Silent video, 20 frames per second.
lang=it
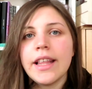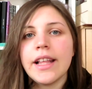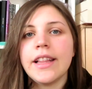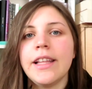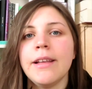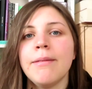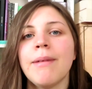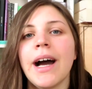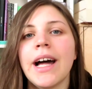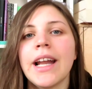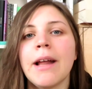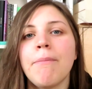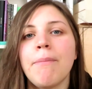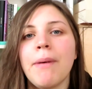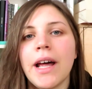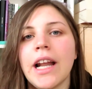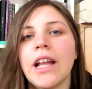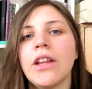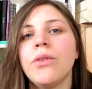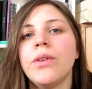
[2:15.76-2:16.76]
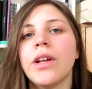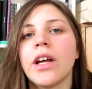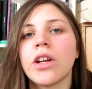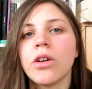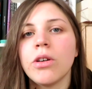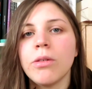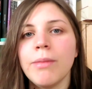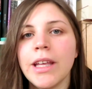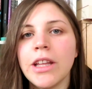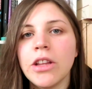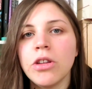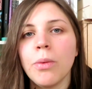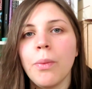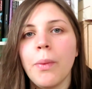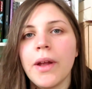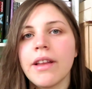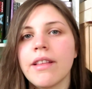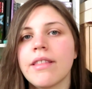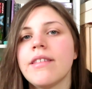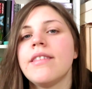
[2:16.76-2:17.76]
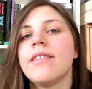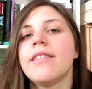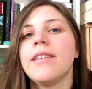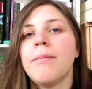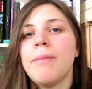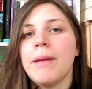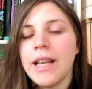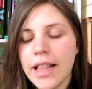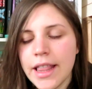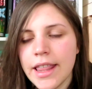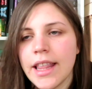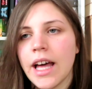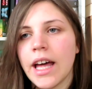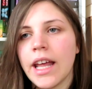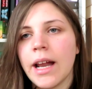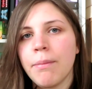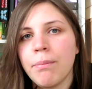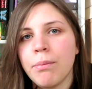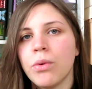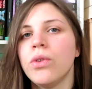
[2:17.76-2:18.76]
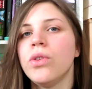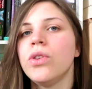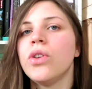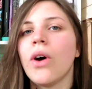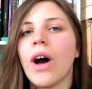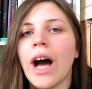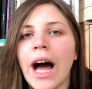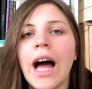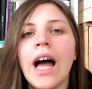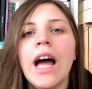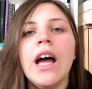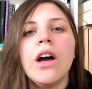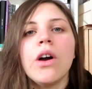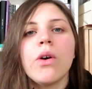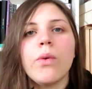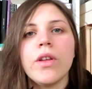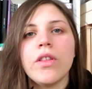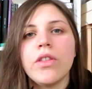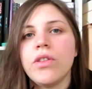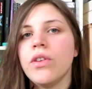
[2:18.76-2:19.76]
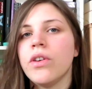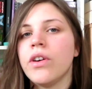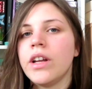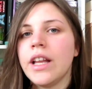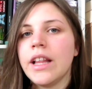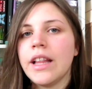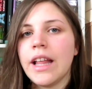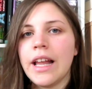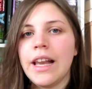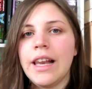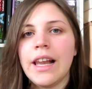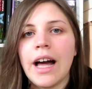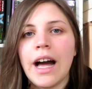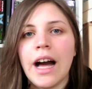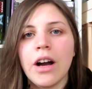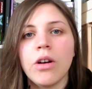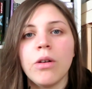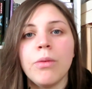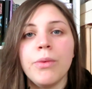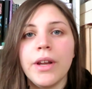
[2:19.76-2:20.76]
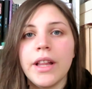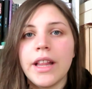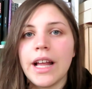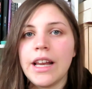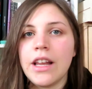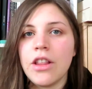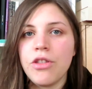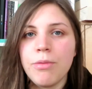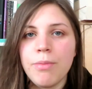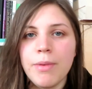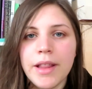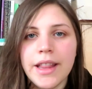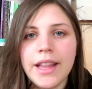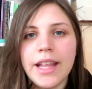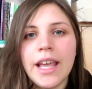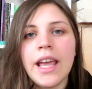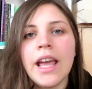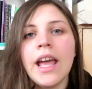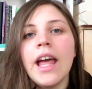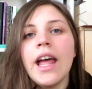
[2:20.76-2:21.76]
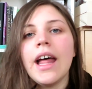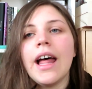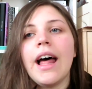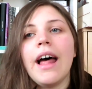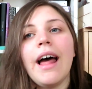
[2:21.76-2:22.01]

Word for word: settimana parla di un argomento per sensibilizzare appunto a questioni della comunità LGBT, eh,